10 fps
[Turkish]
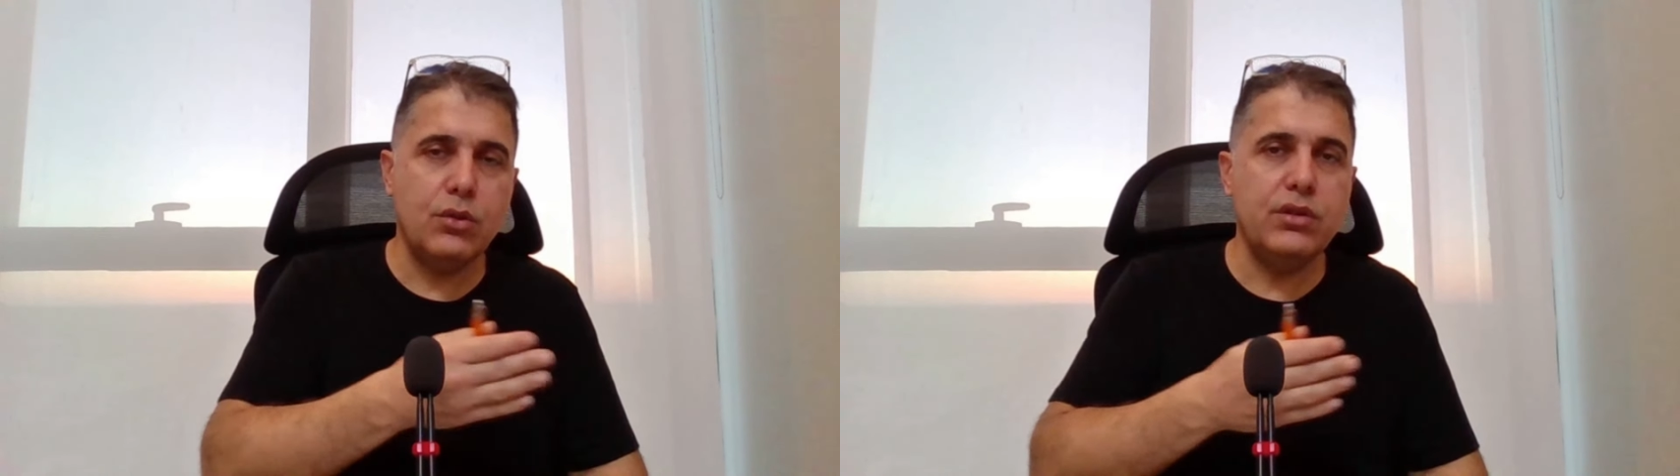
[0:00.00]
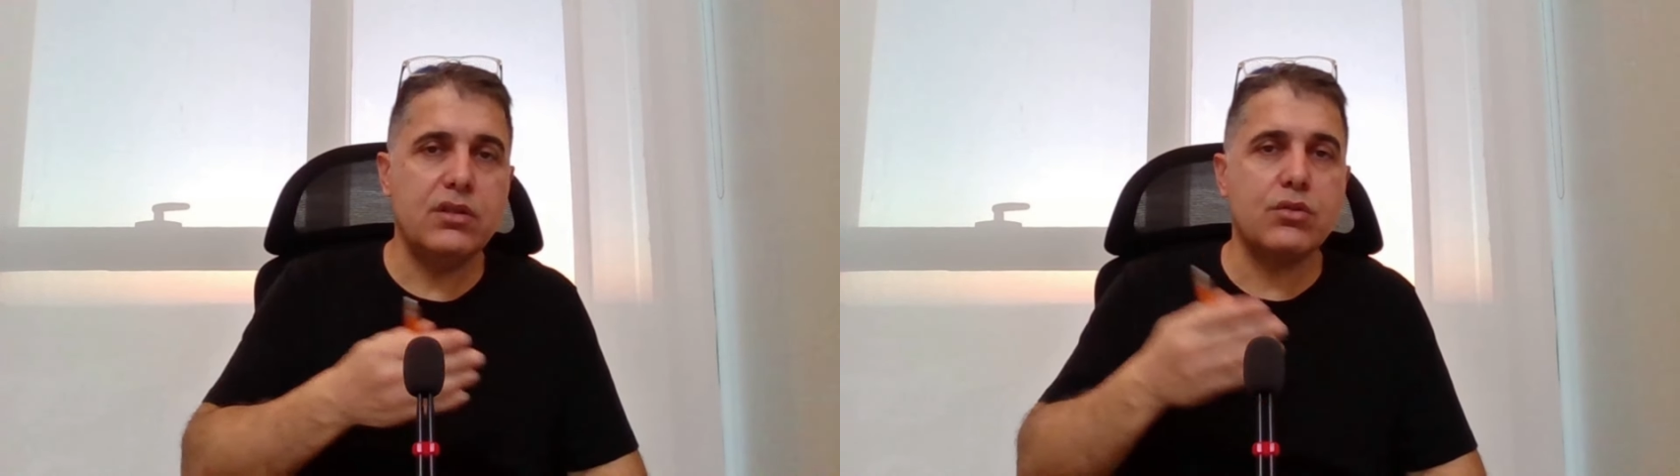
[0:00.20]

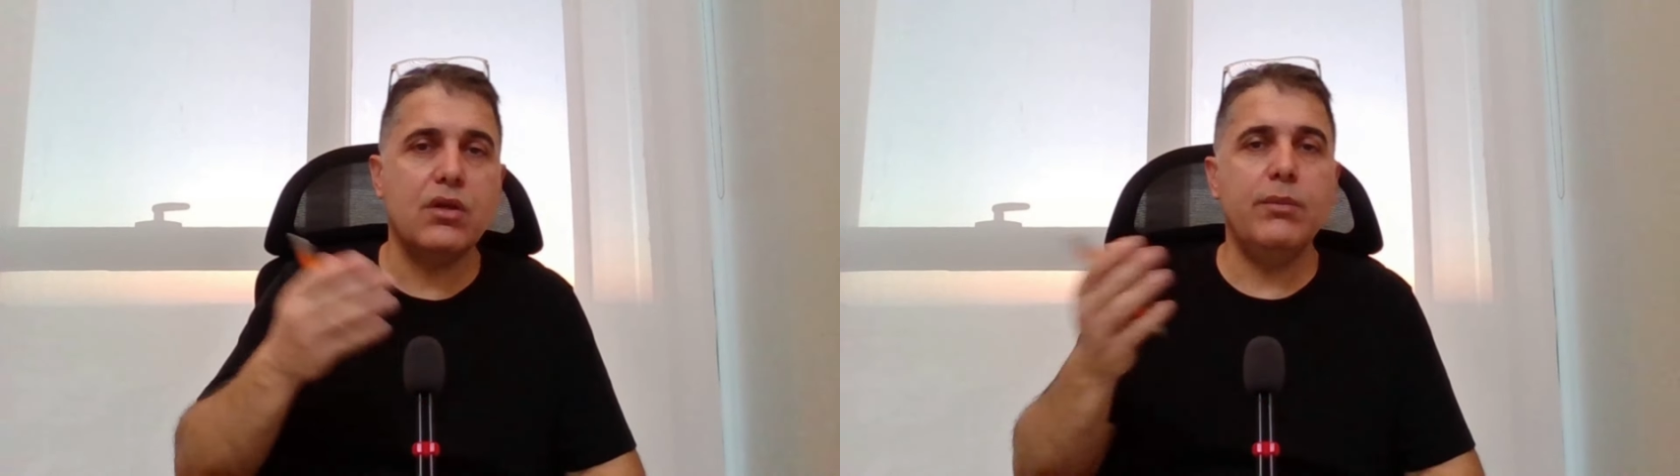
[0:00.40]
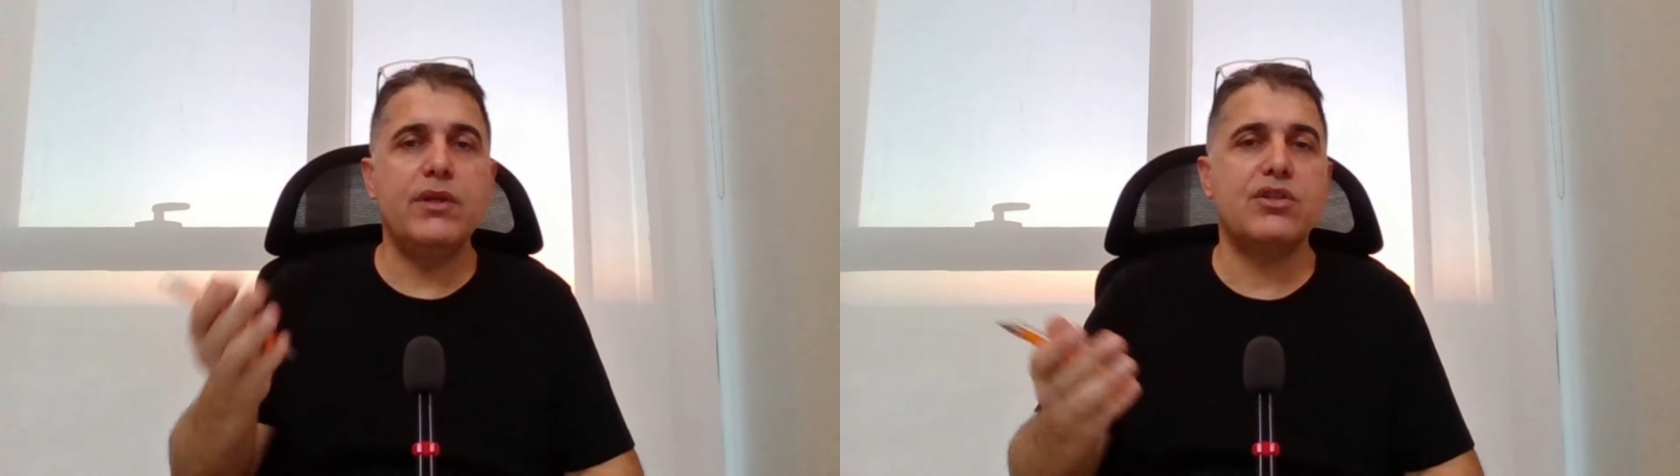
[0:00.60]
10 yıl
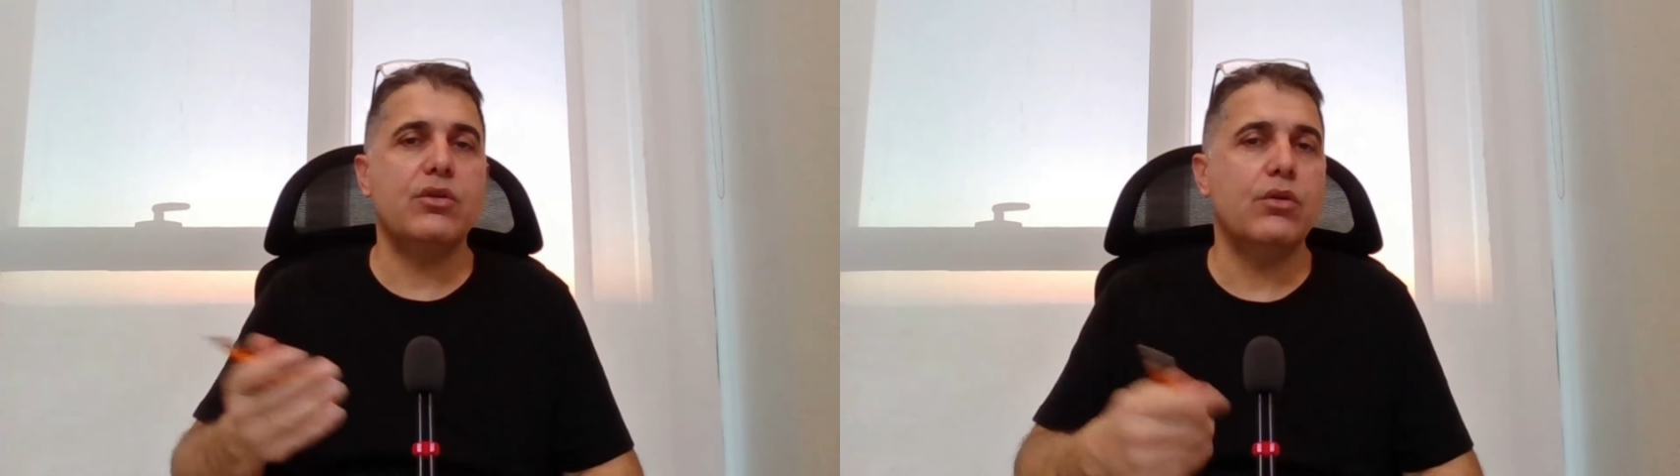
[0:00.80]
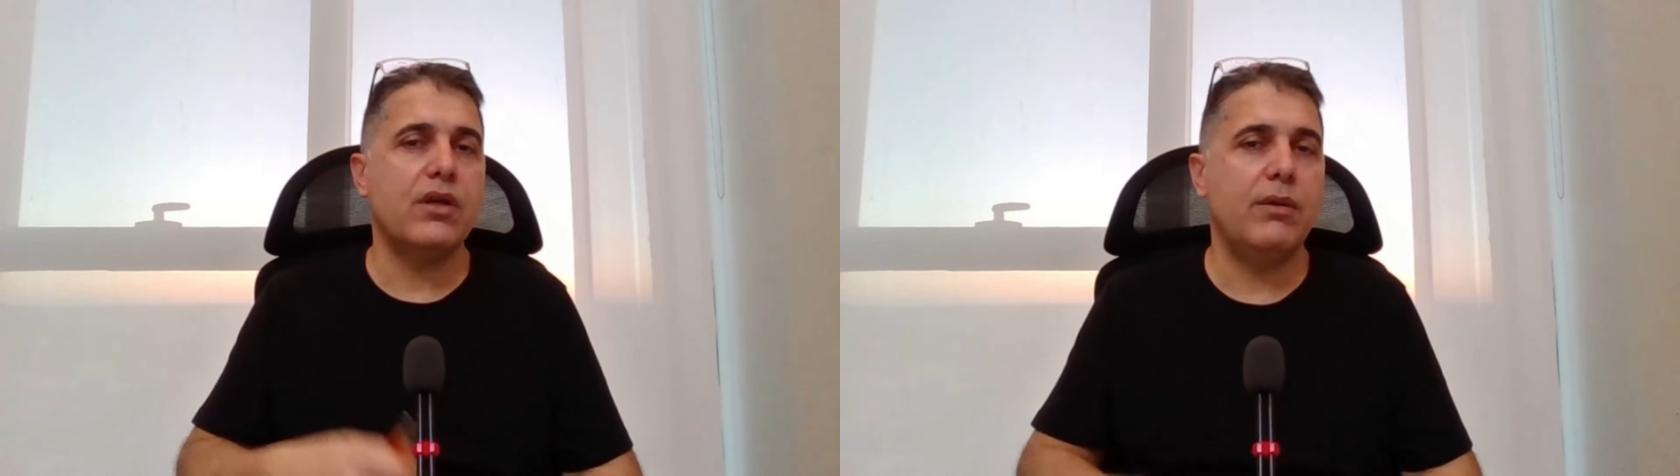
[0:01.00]
sonra 5
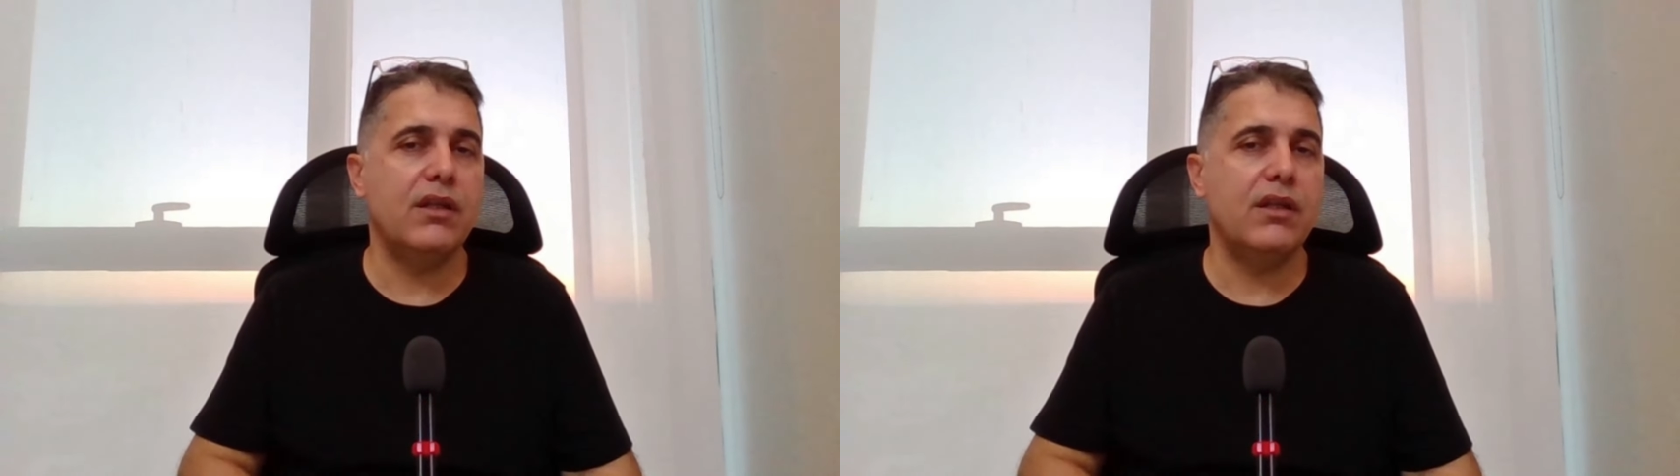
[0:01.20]
kilogram